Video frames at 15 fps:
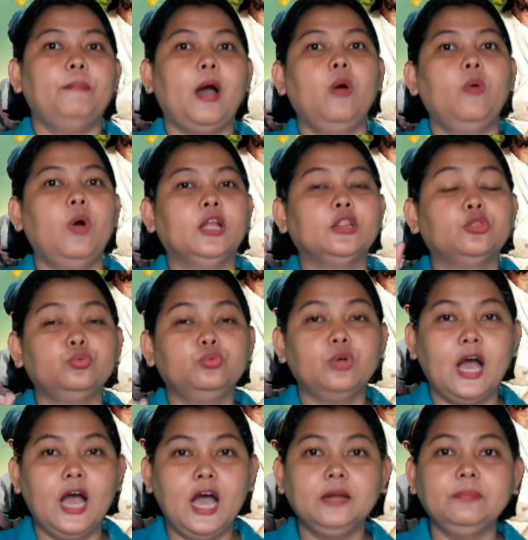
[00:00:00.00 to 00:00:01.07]
bahwa
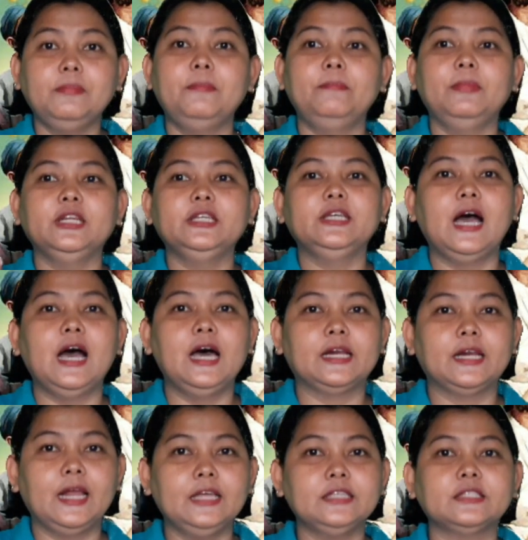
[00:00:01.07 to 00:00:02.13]
Tuhan
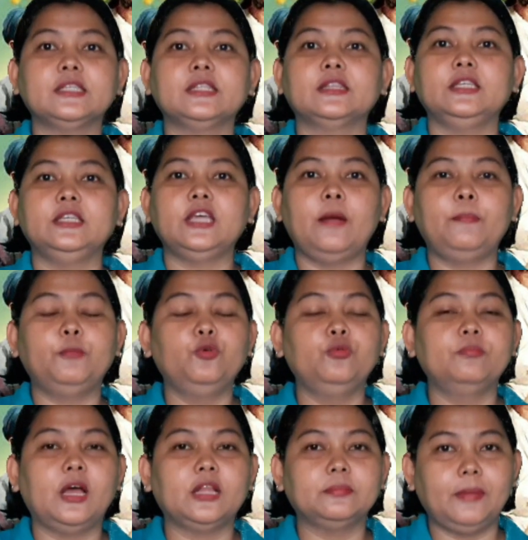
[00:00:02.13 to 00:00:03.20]
memelihara setiap
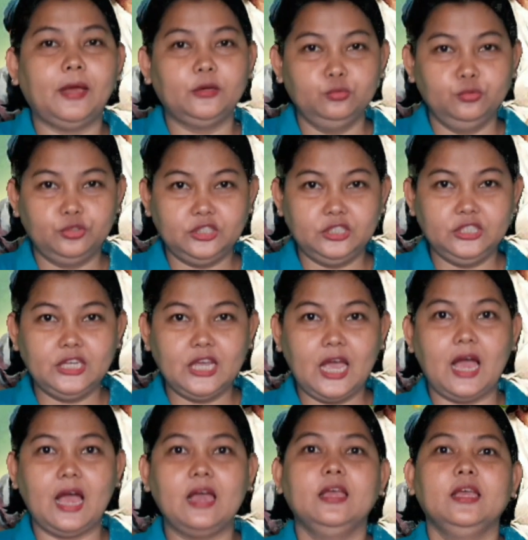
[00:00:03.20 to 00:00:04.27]
umat
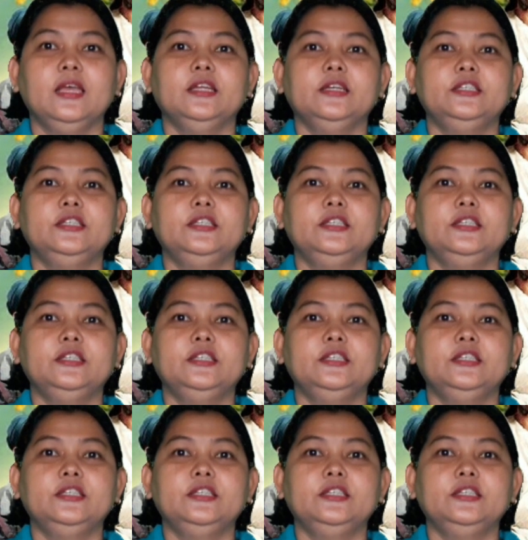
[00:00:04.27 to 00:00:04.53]
manusia.